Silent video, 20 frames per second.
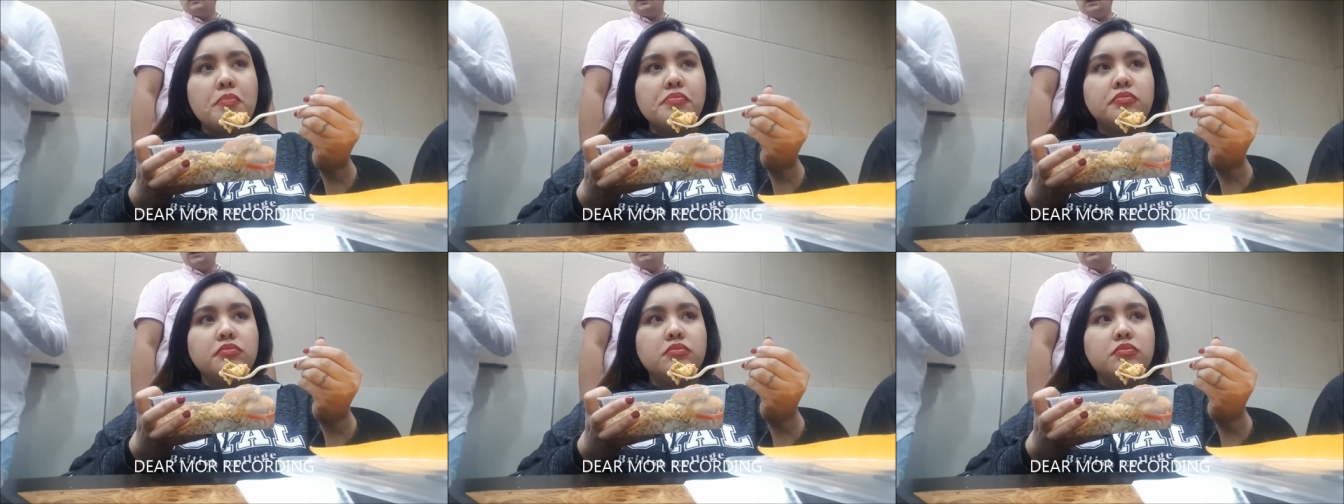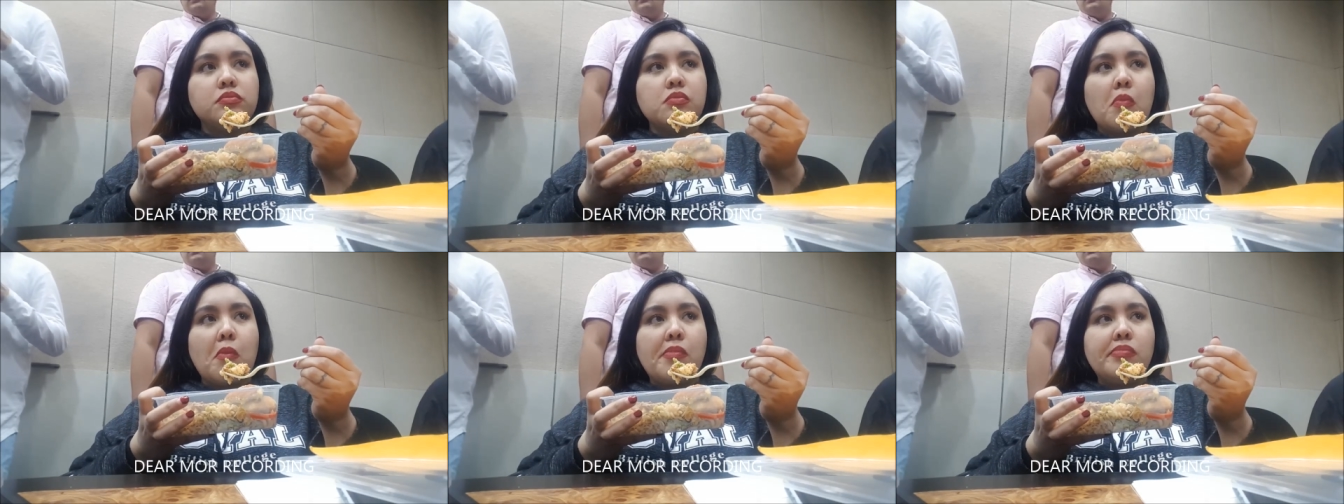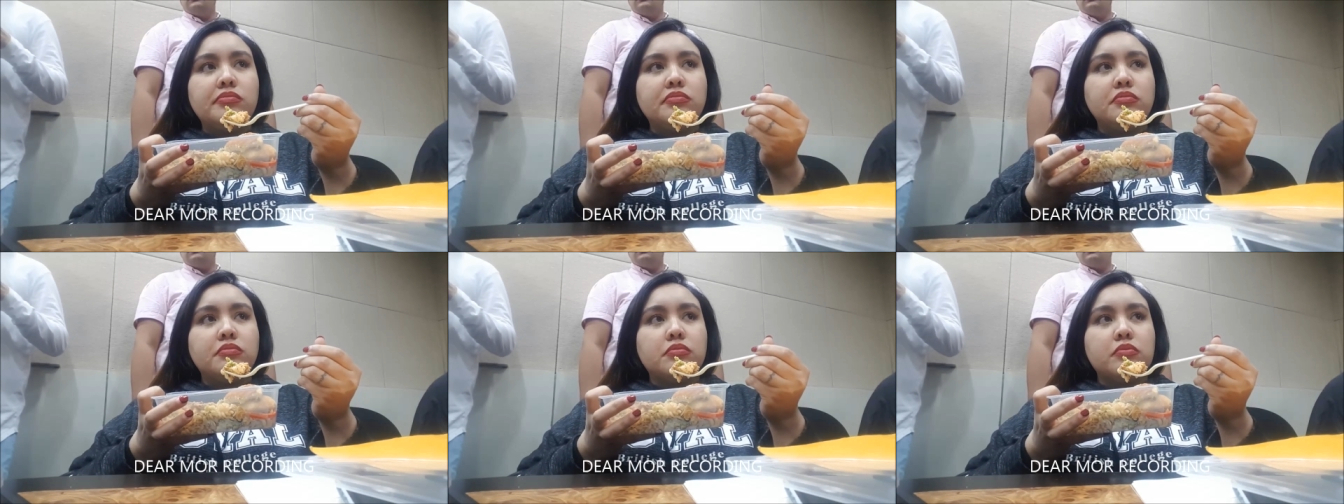Ah, ano ba
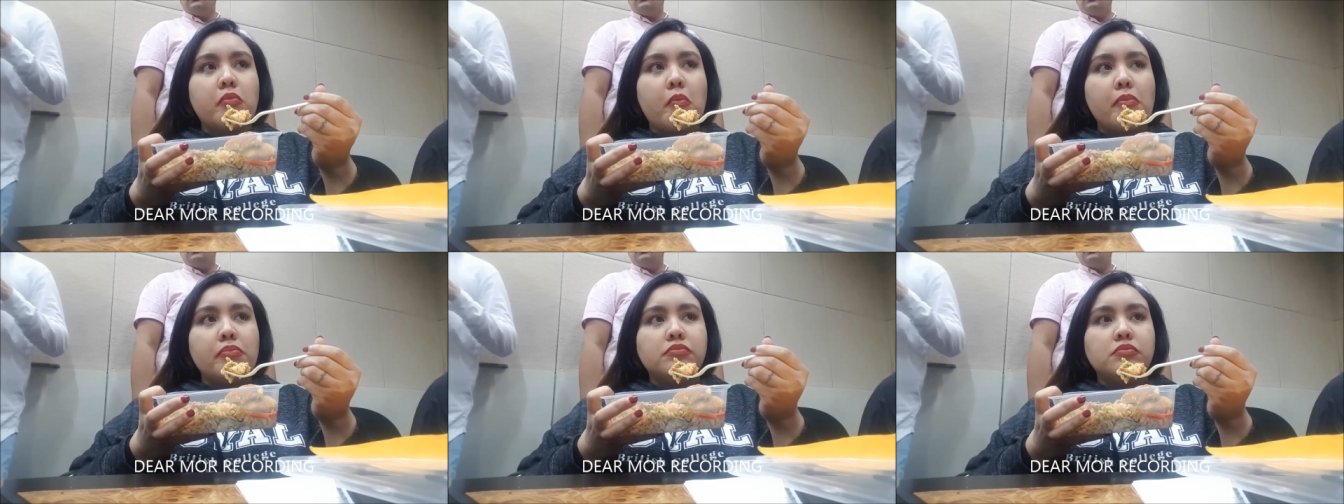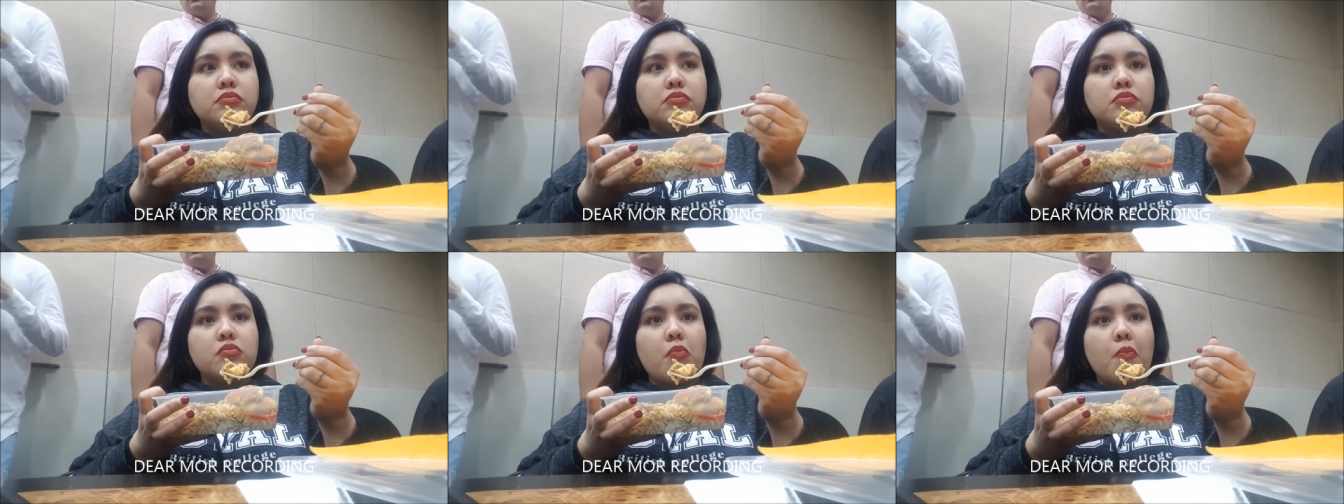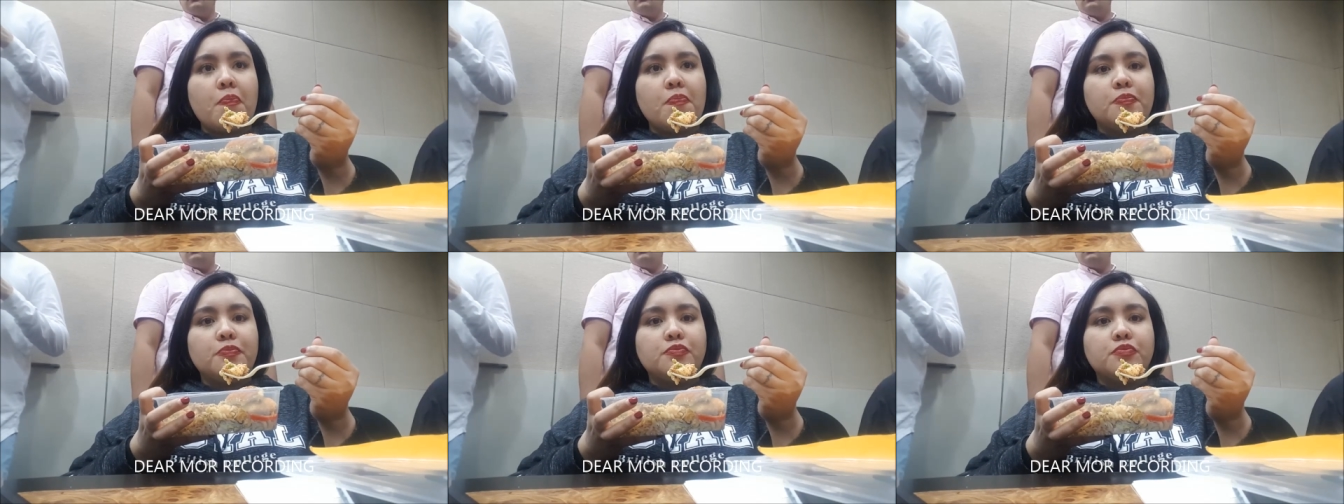ang gusto mong gawin
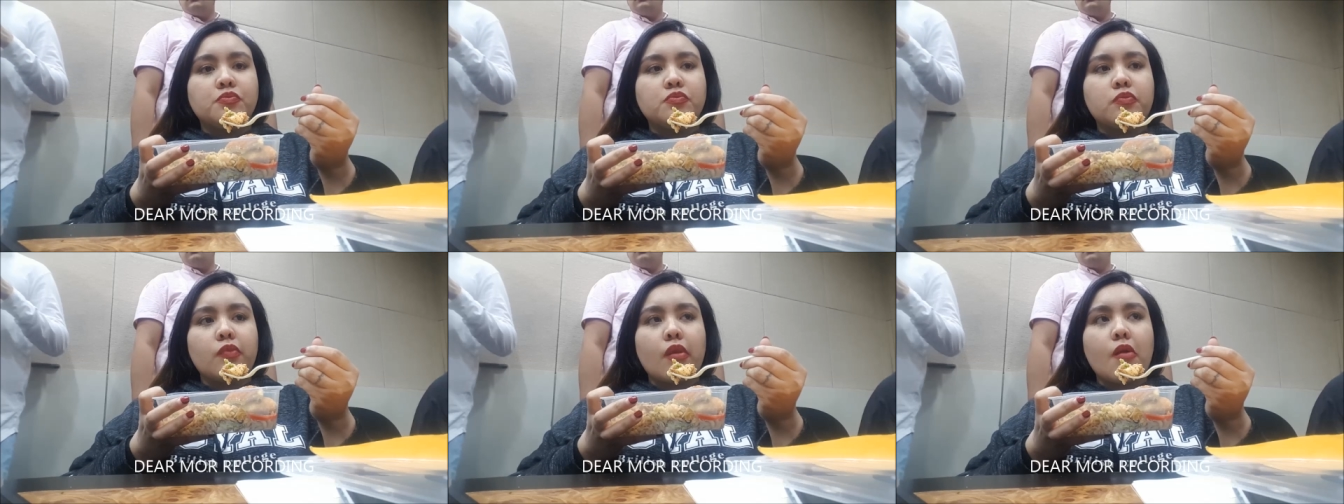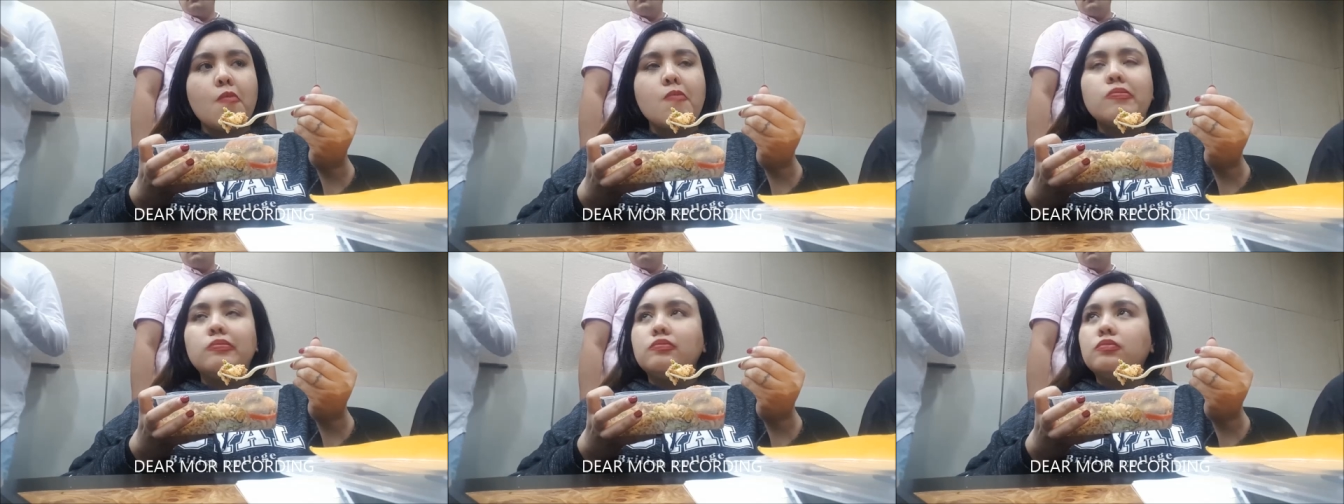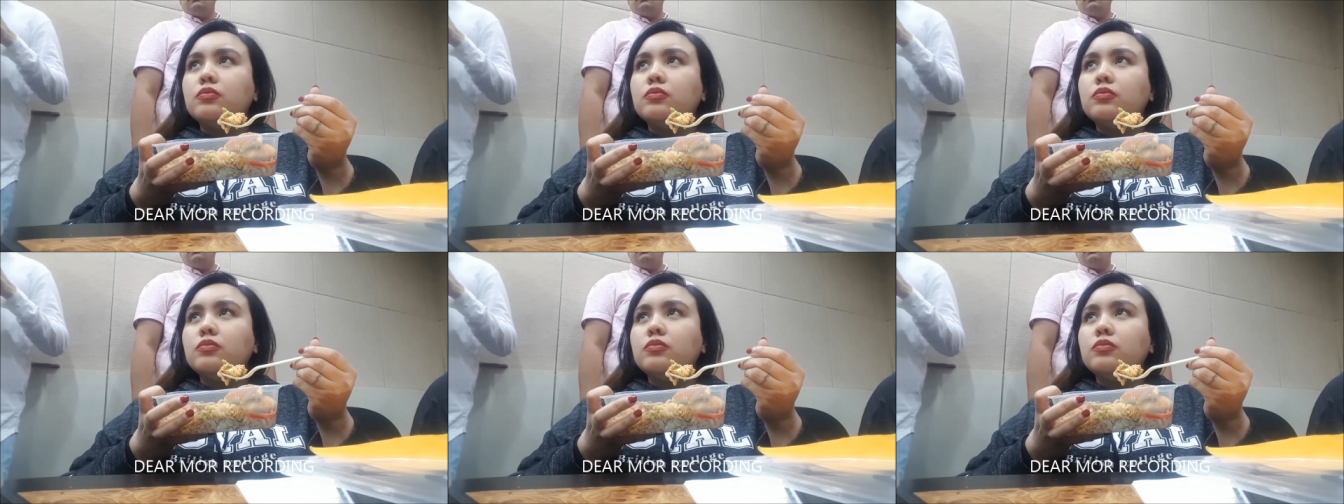ko? Ha?